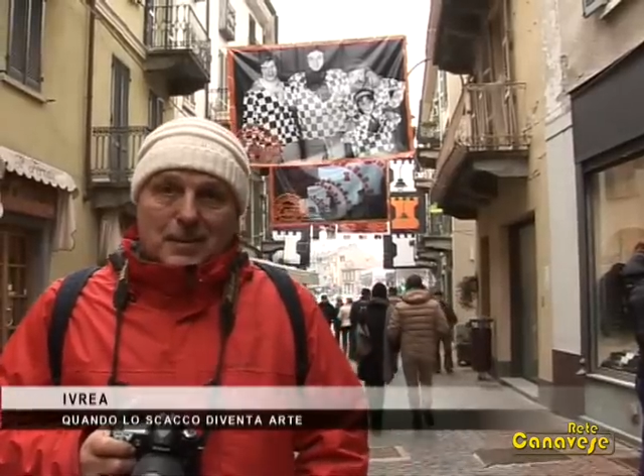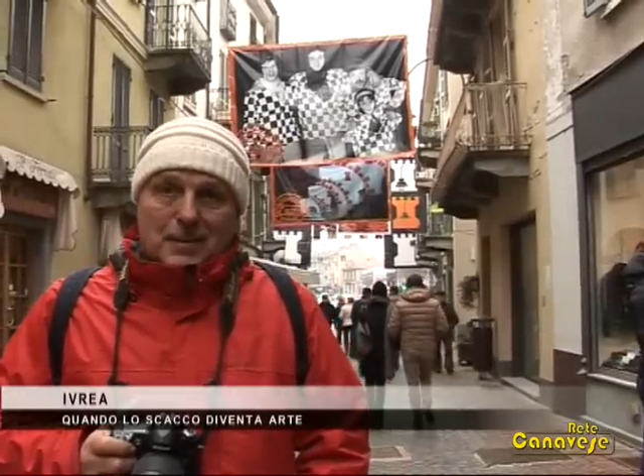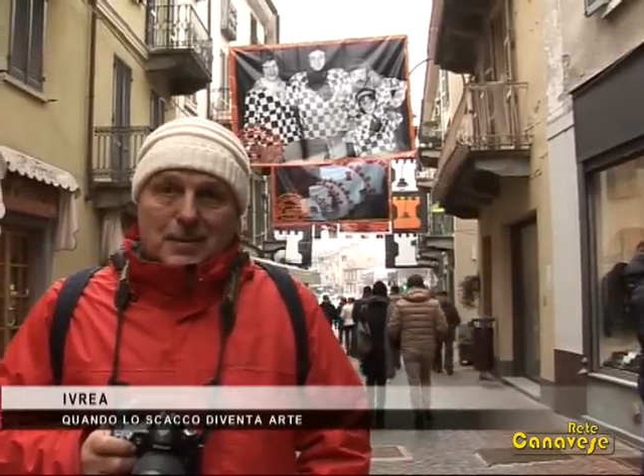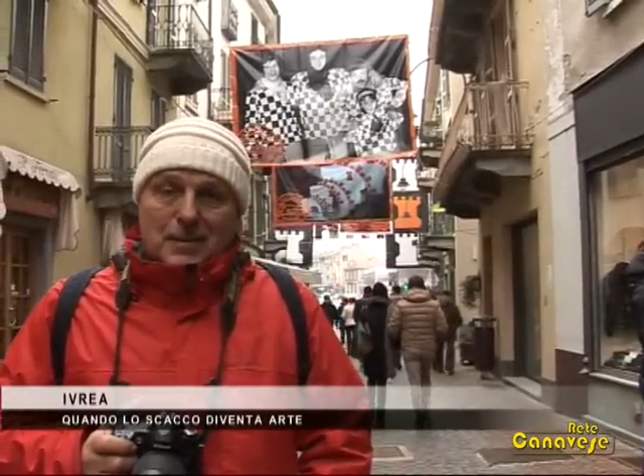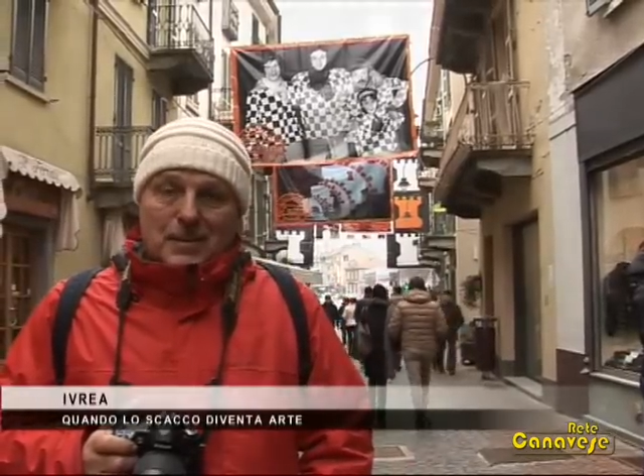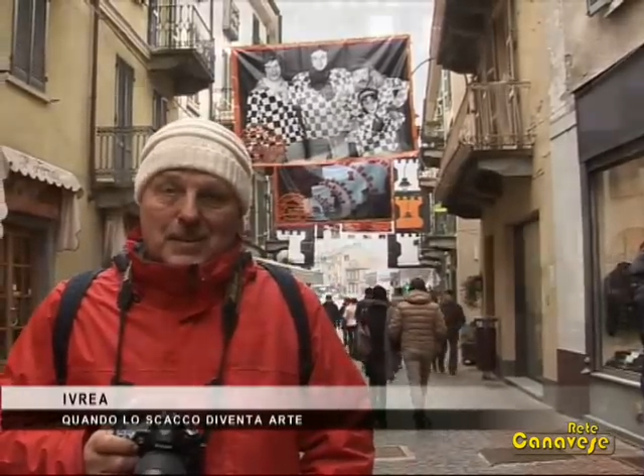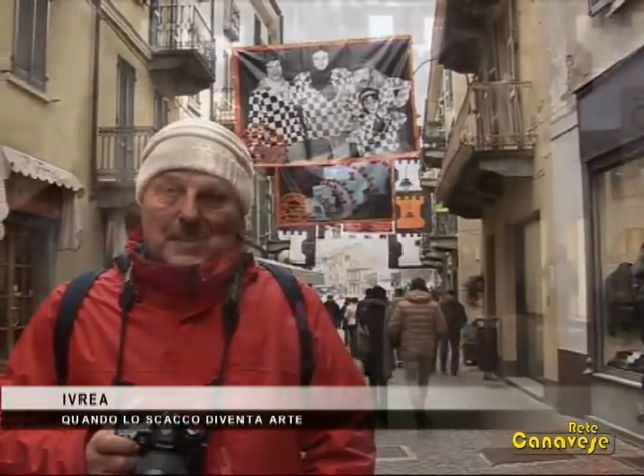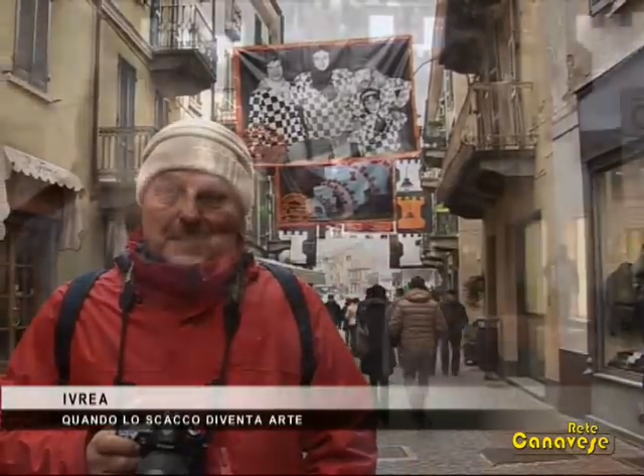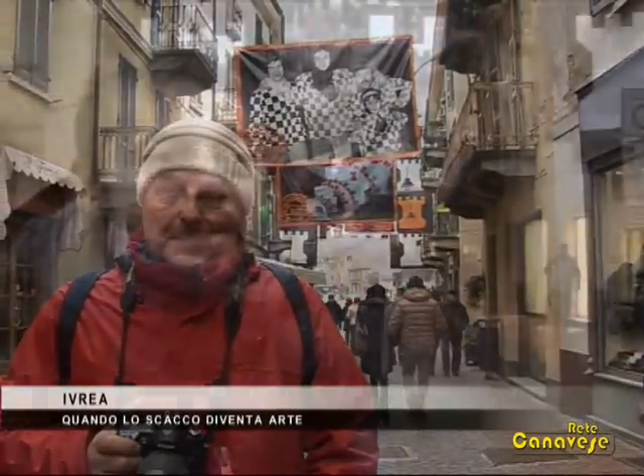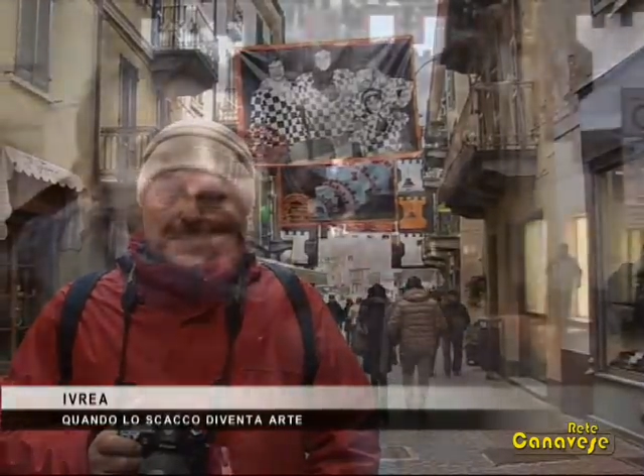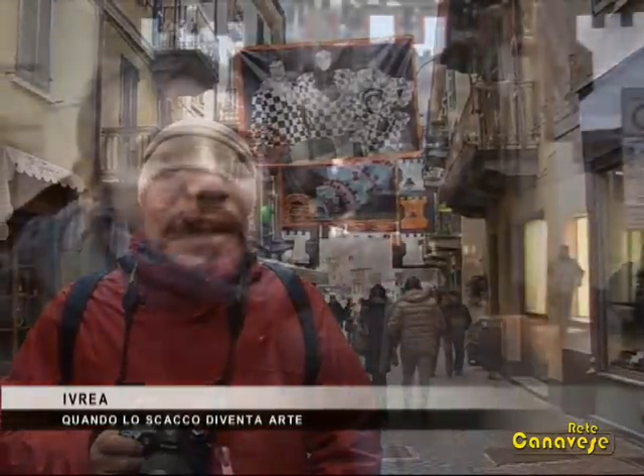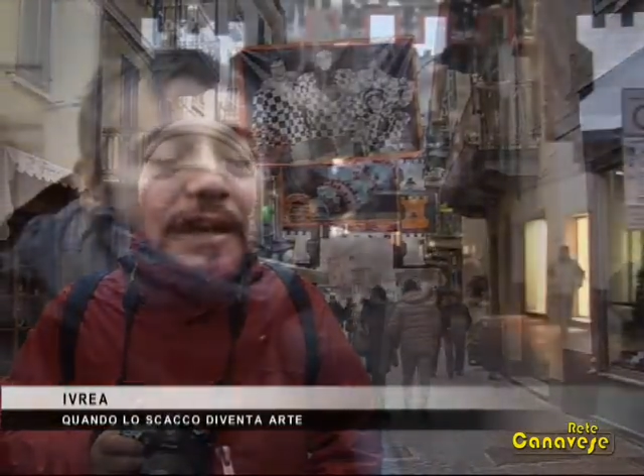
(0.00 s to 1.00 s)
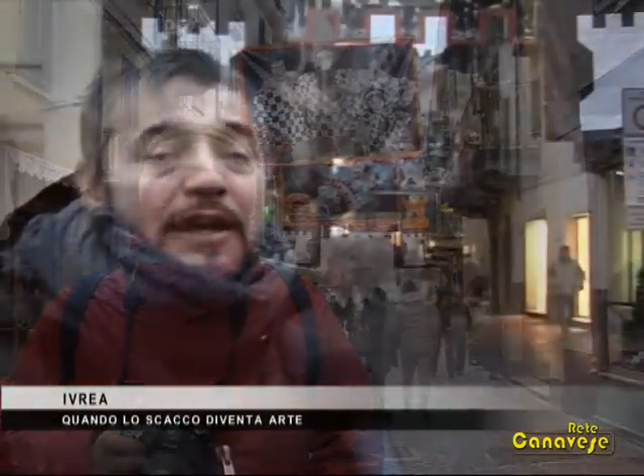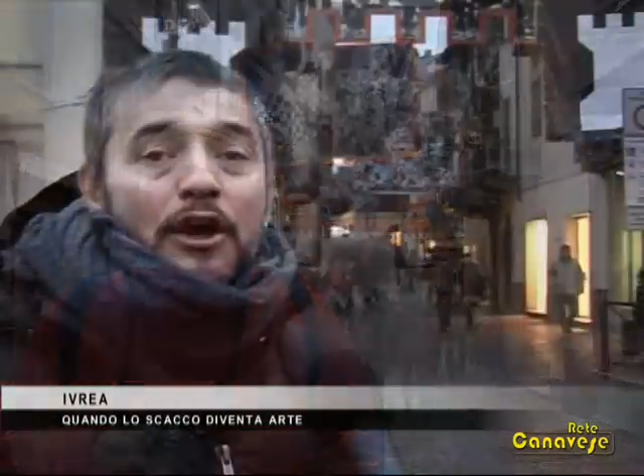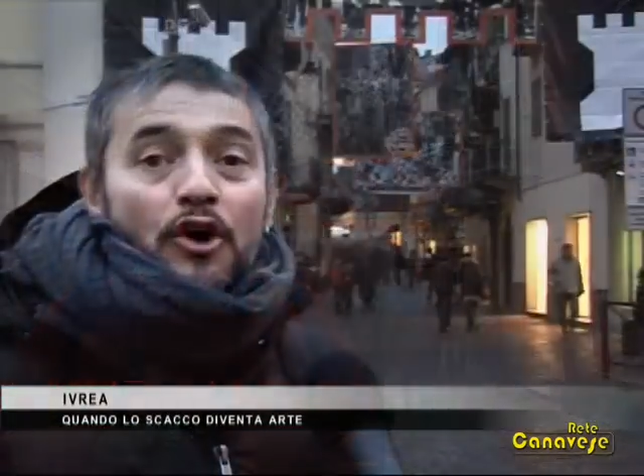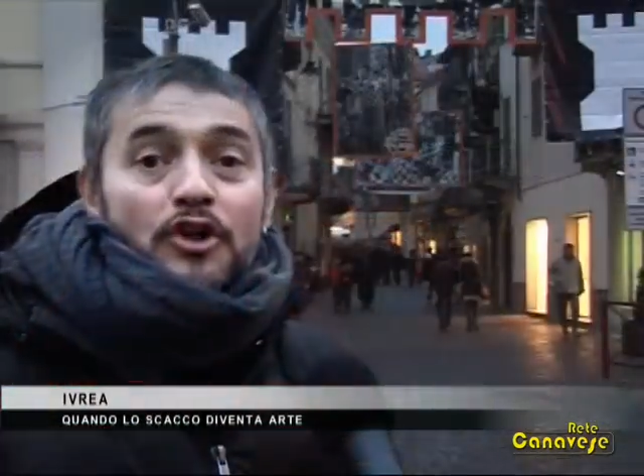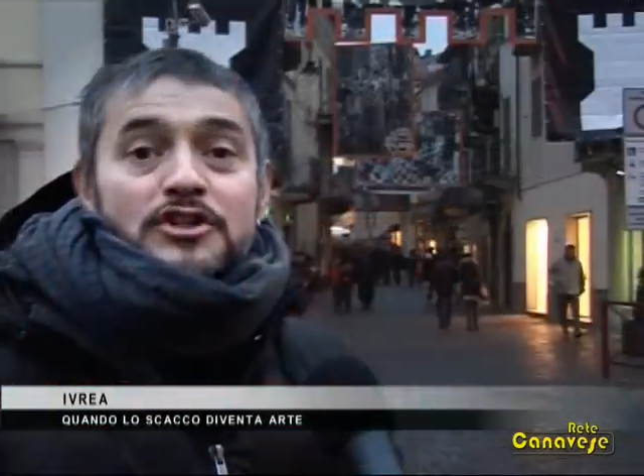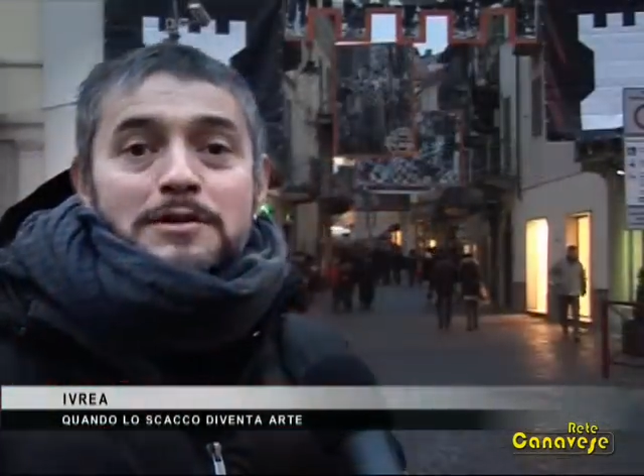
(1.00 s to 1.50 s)
eh, che
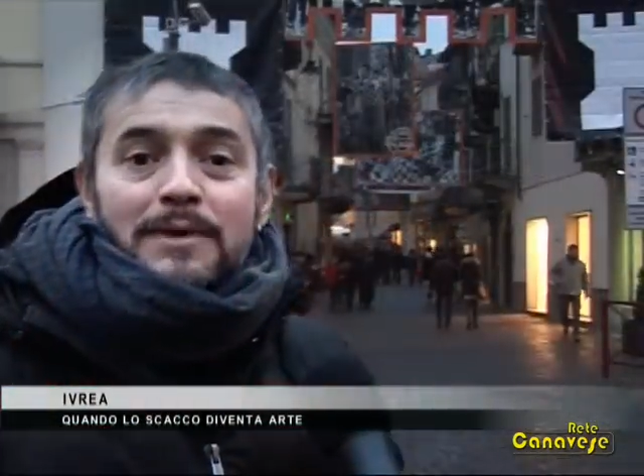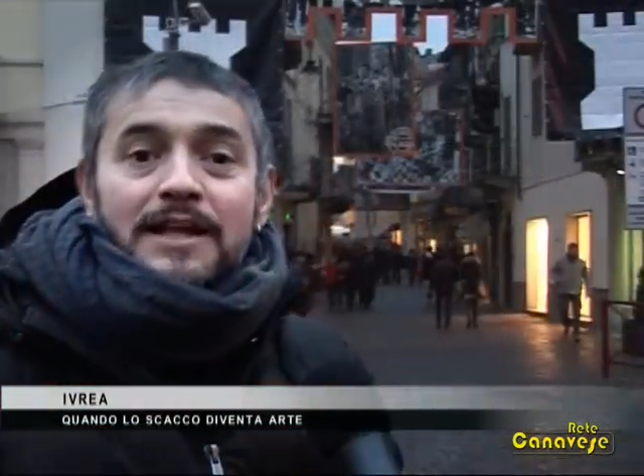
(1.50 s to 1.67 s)
oggi